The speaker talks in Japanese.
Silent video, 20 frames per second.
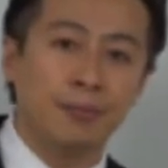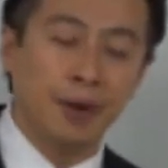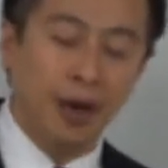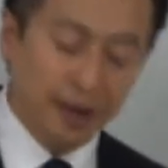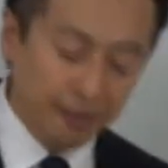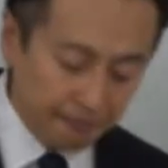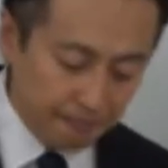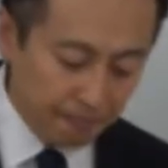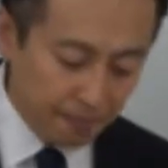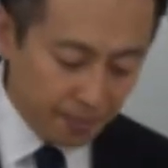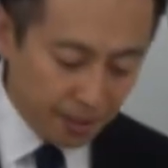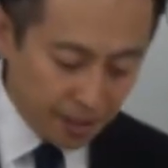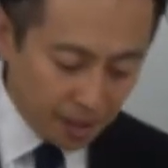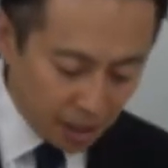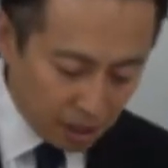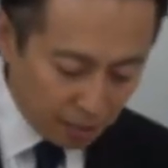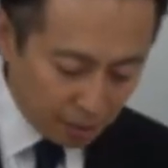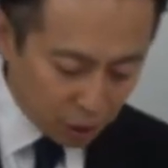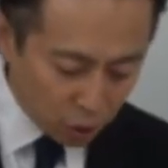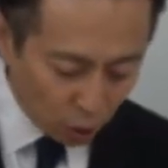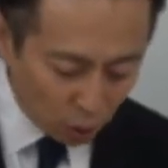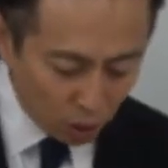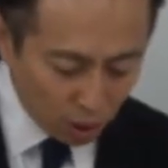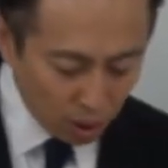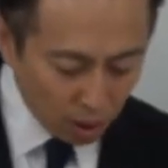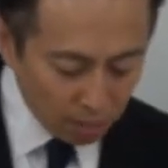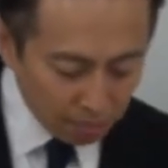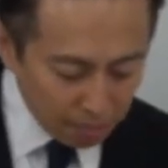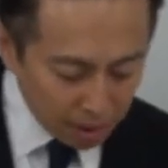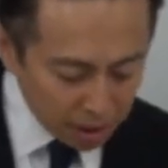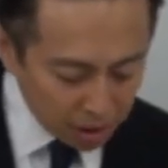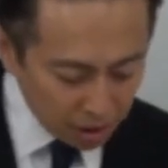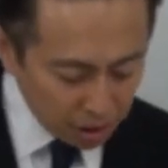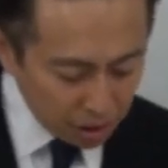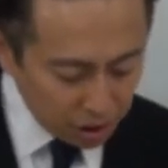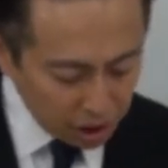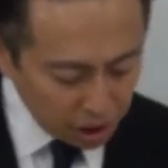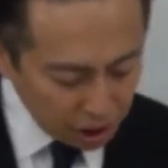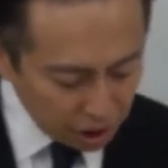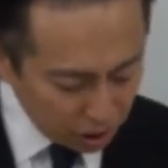はい、じゃあいきましょうま
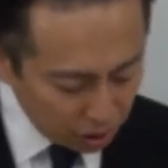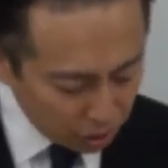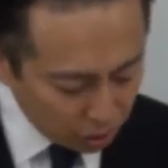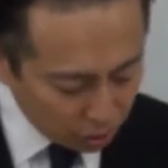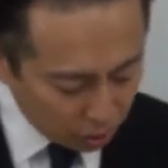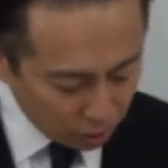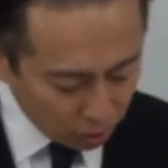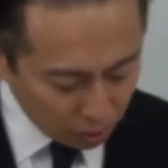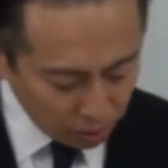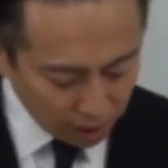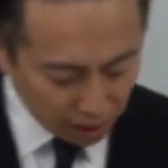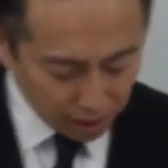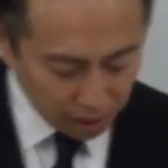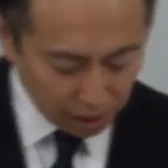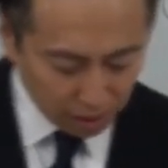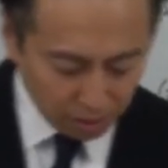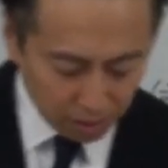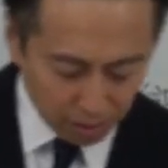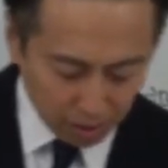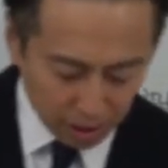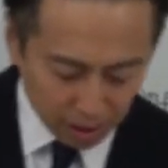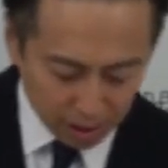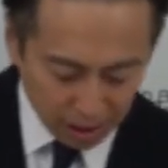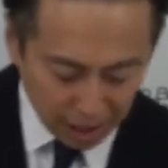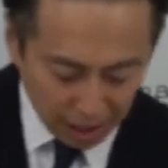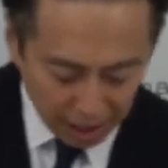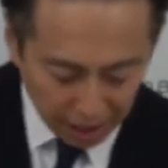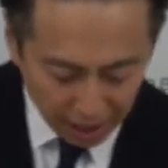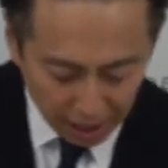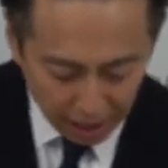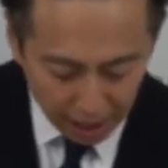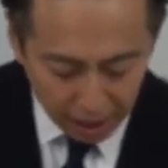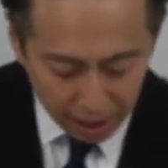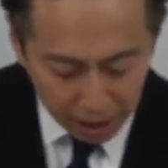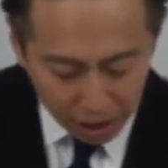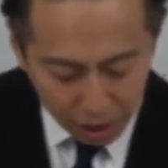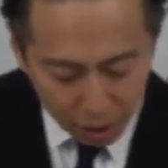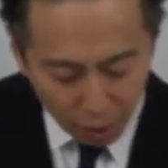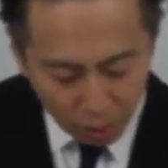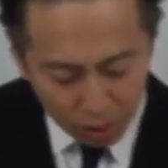ず人事のところになってくるんですが
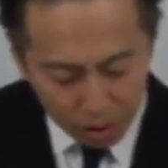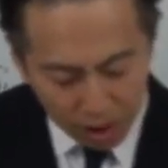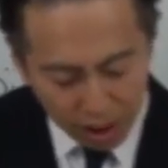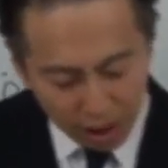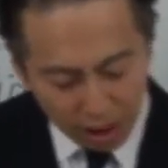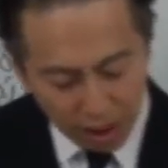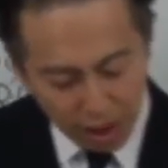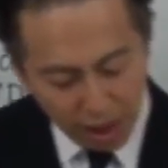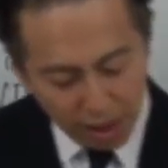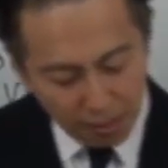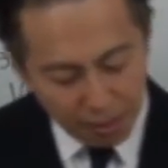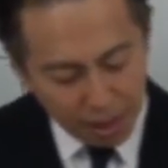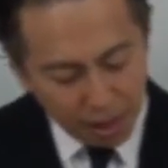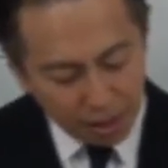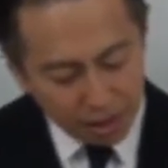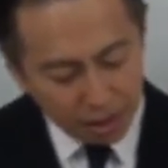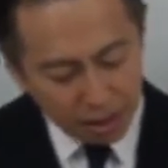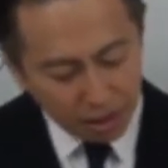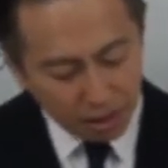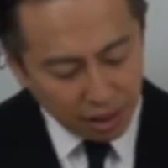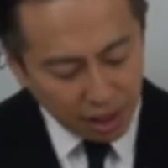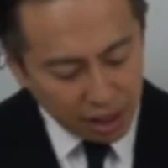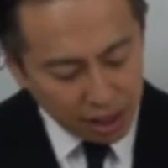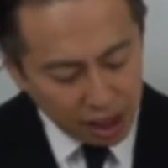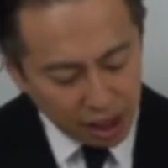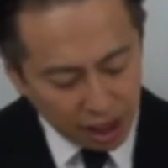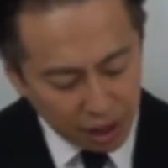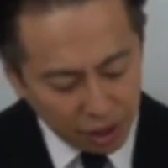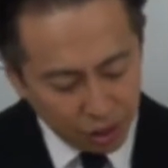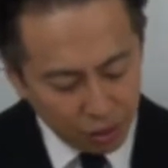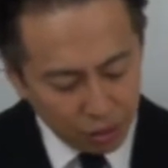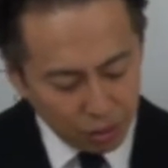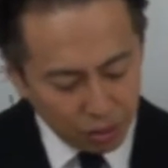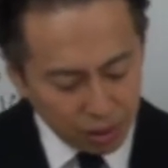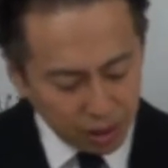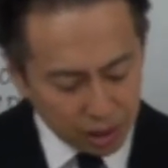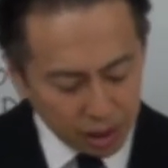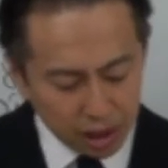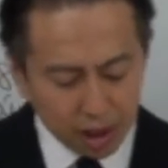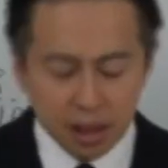業績低迷が続く A 社が有
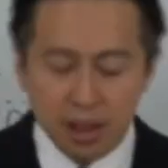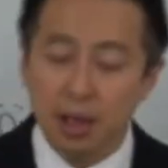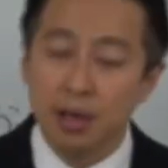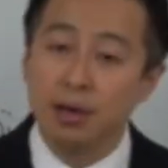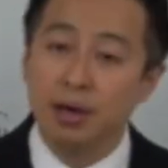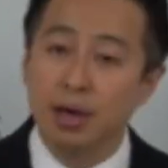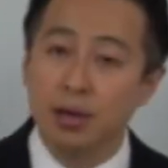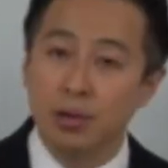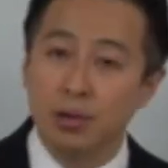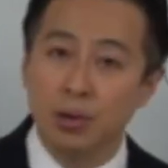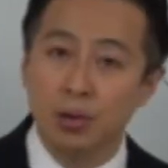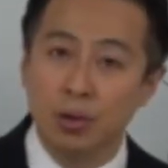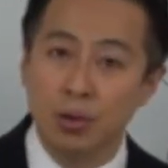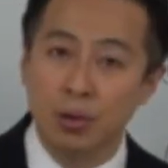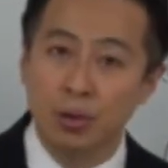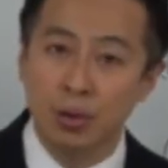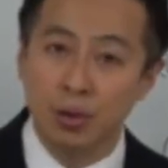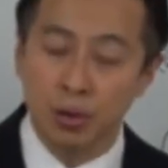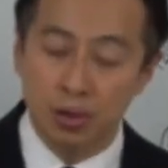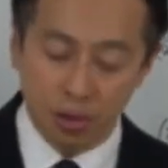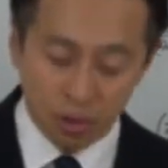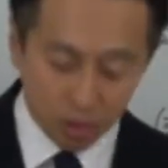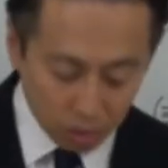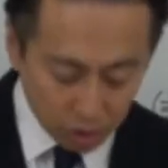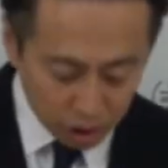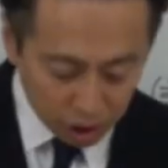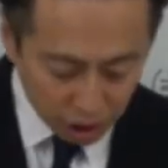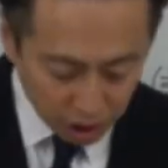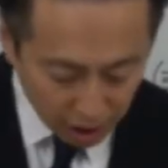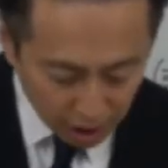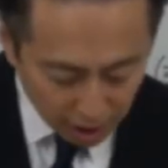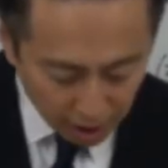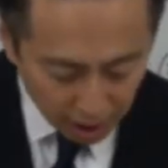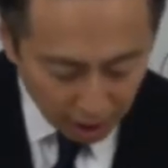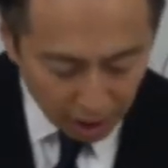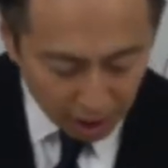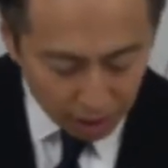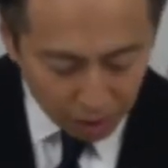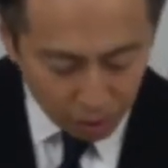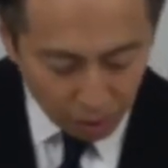能な人材確保そして
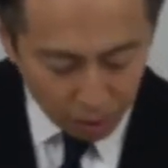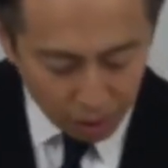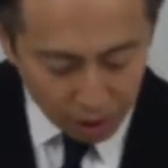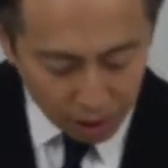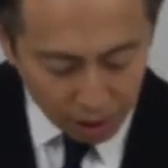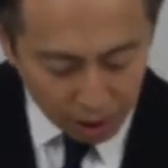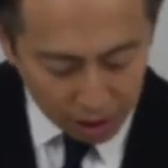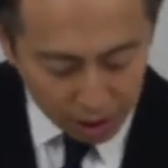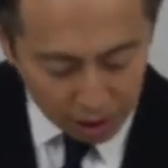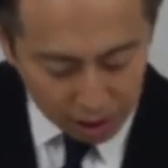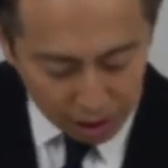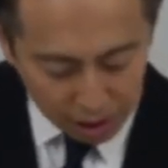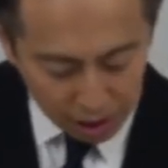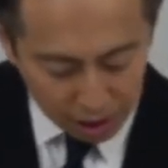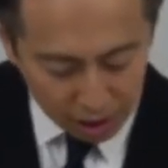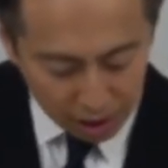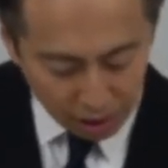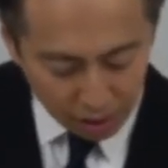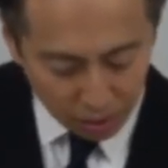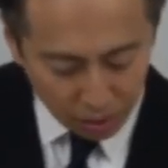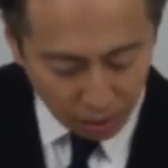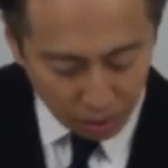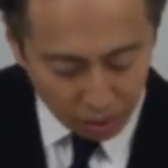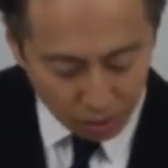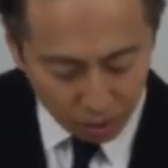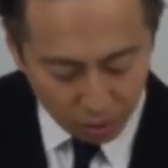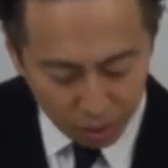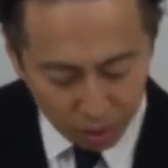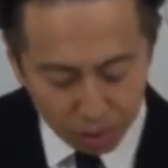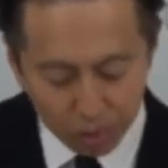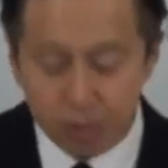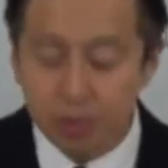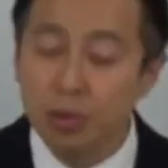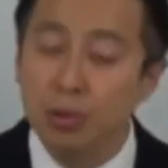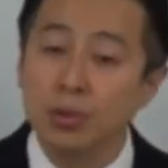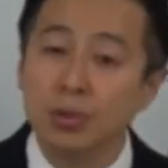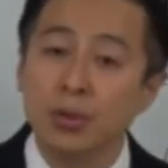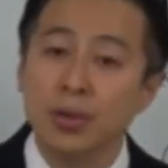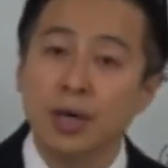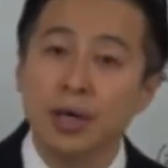どういった人材施策を導入する
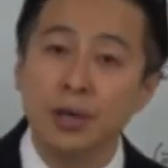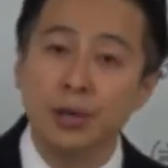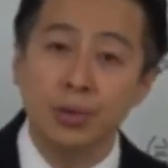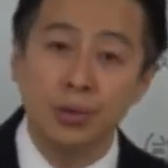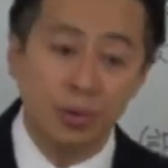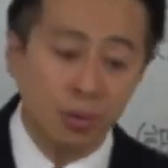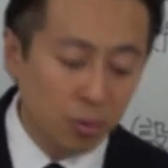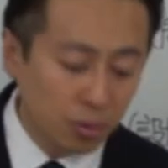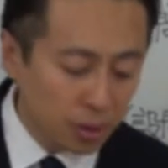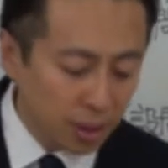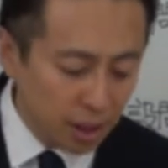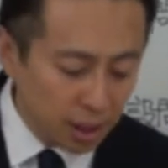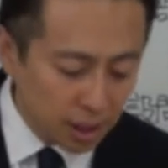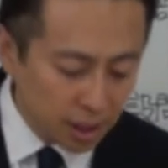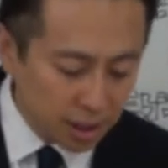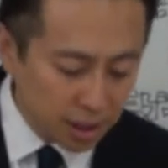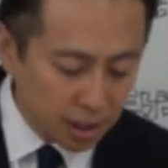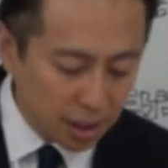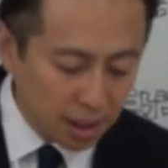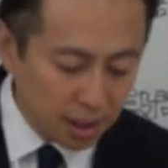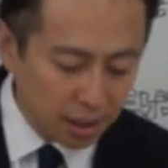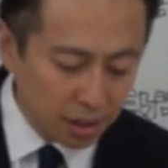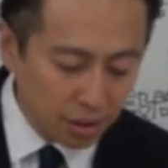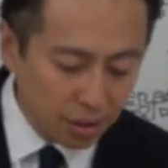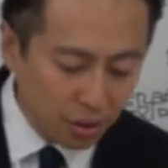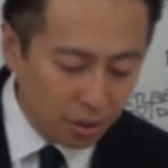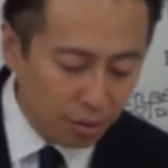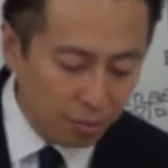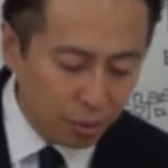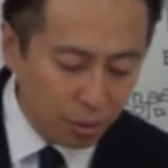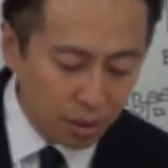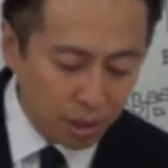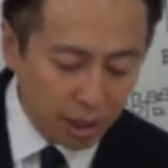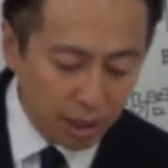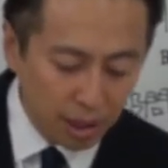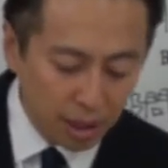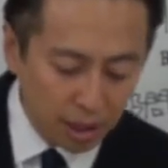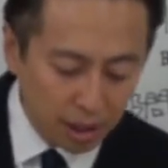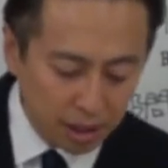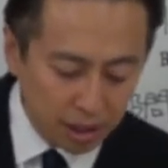ことが有効なんですかという問題
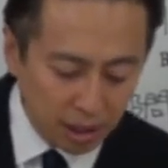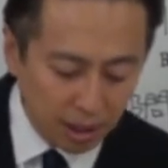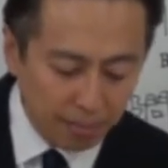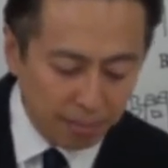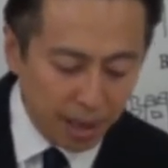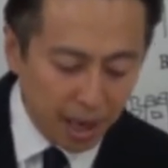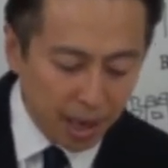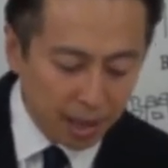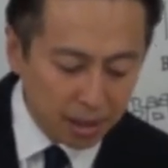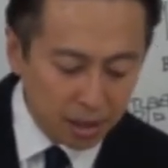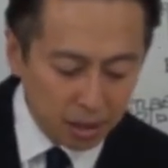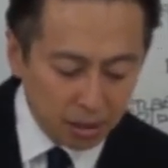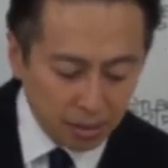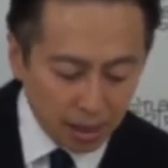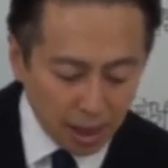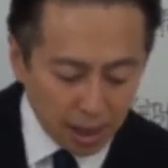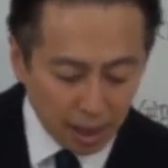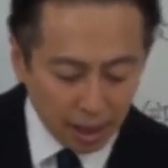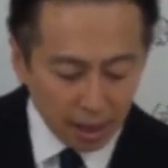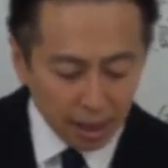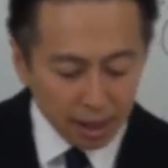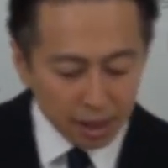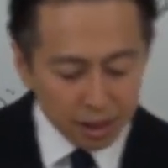なんですがまずは